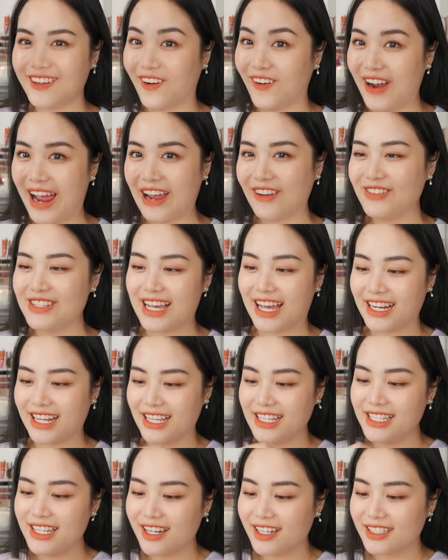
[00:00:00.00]
cũng xài
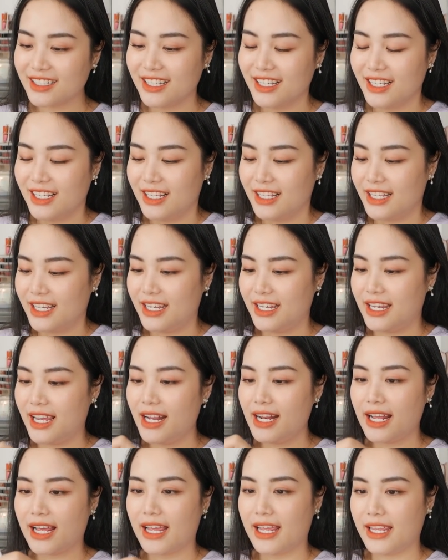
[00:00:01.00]
này hết trơn. Thì
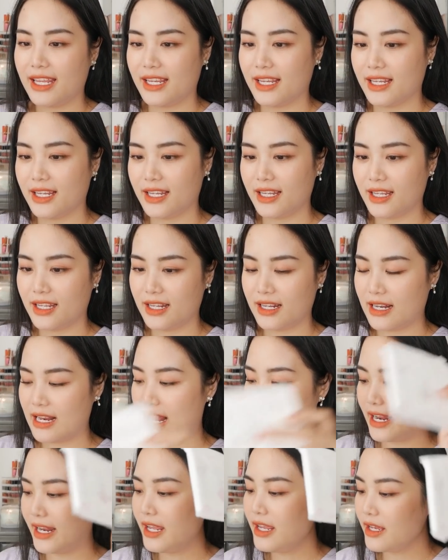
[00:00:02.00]
cái này
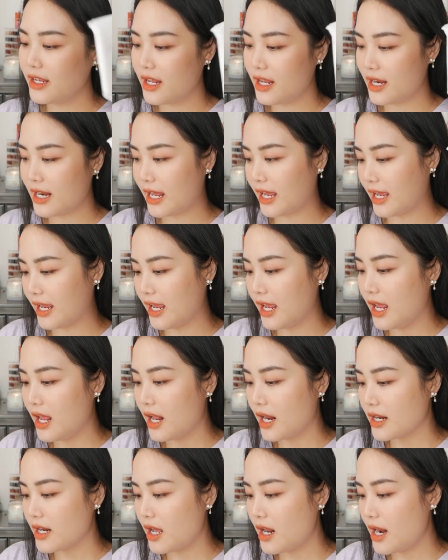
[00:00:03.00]
là nó như thế này,
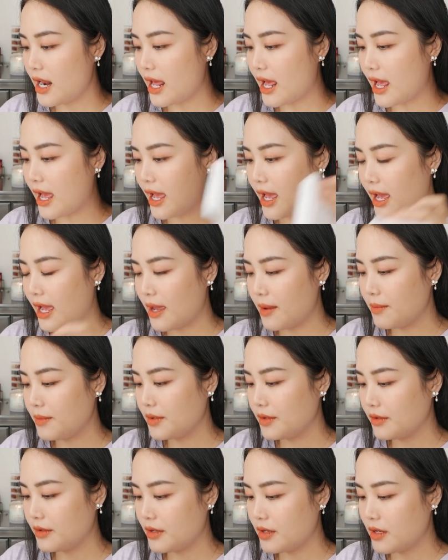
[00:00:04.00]
nó là hai
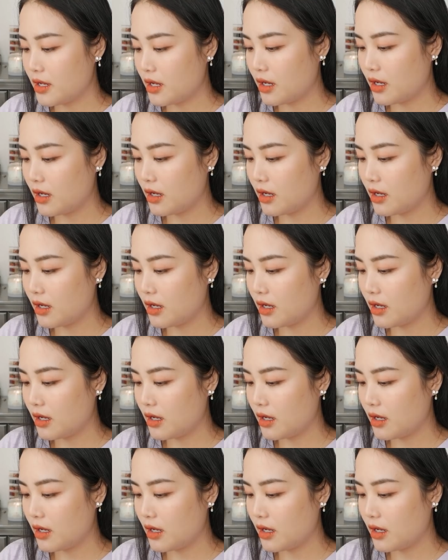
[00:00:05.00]
mươi,